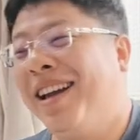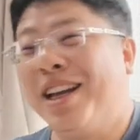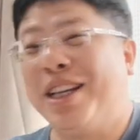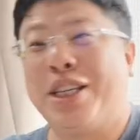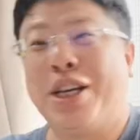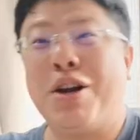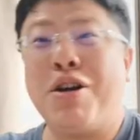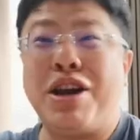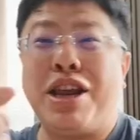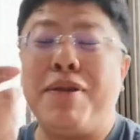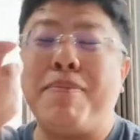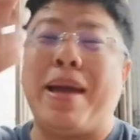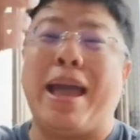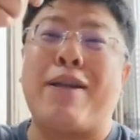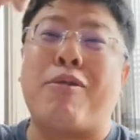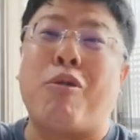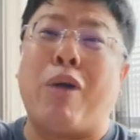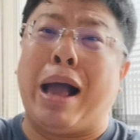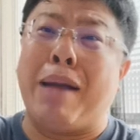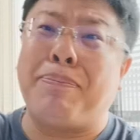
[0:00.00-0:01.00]
结果你美
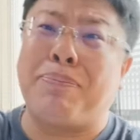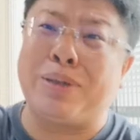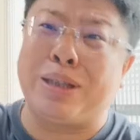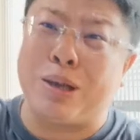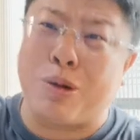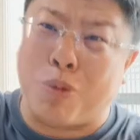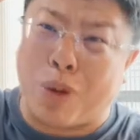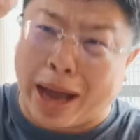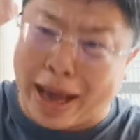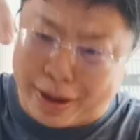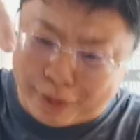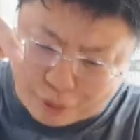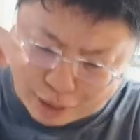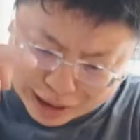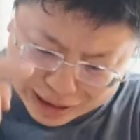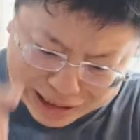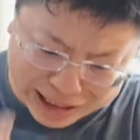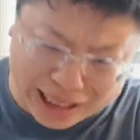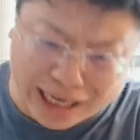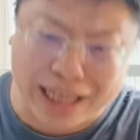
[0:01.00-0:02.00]
国还不是乖
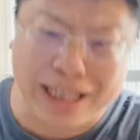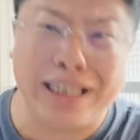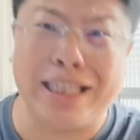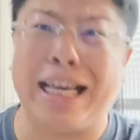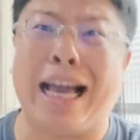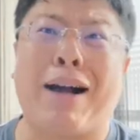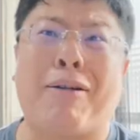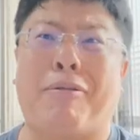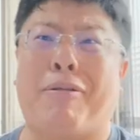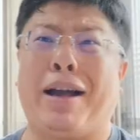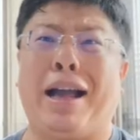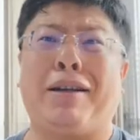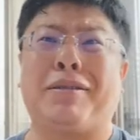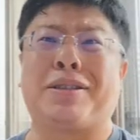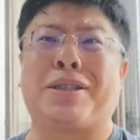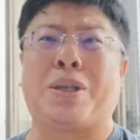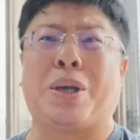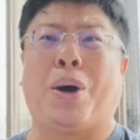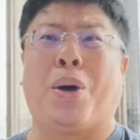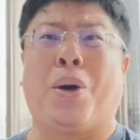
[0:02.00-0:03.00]
乖签下我要
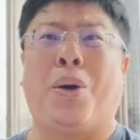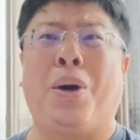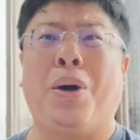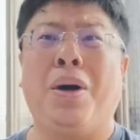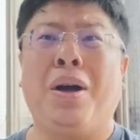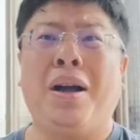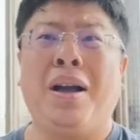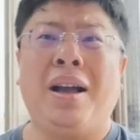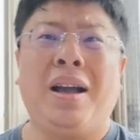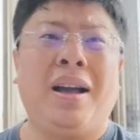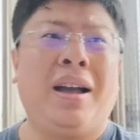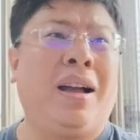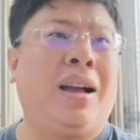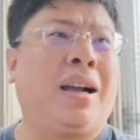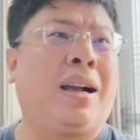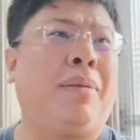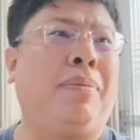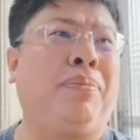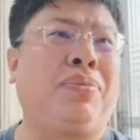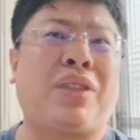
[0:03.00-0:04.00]
走，
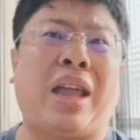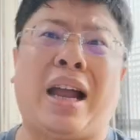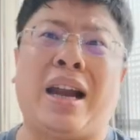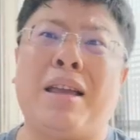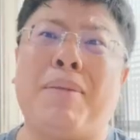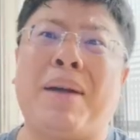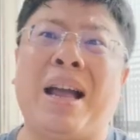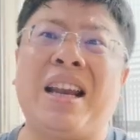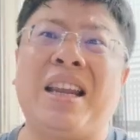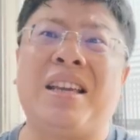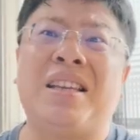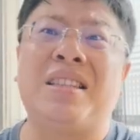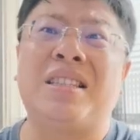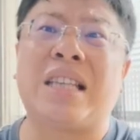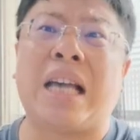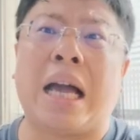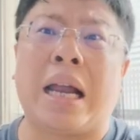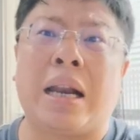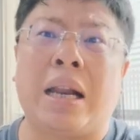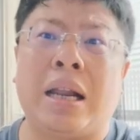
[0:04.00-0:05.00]
跟塔利班停
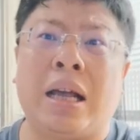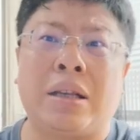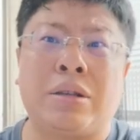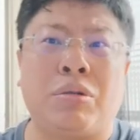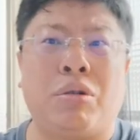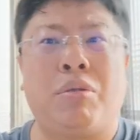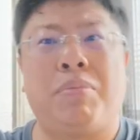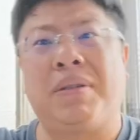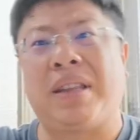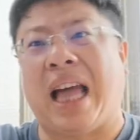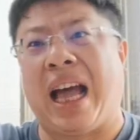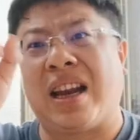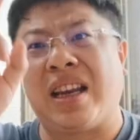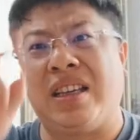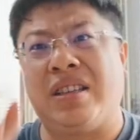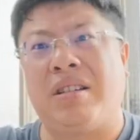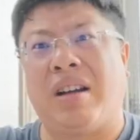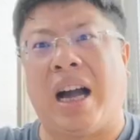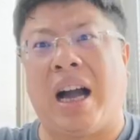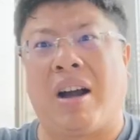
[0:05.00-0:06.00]
战，他说我不打
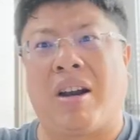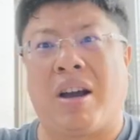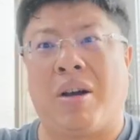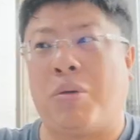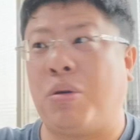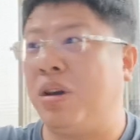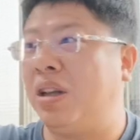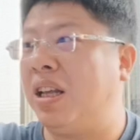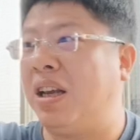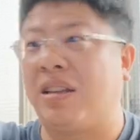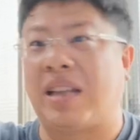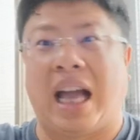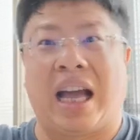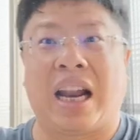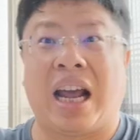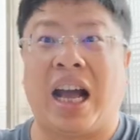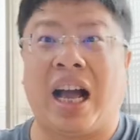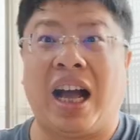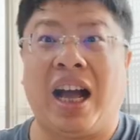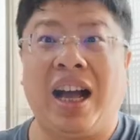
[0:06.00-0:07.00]
你就好了，我一定要打
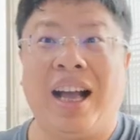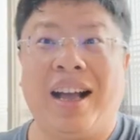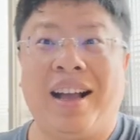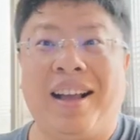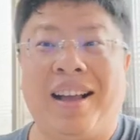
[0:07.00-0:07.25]
他，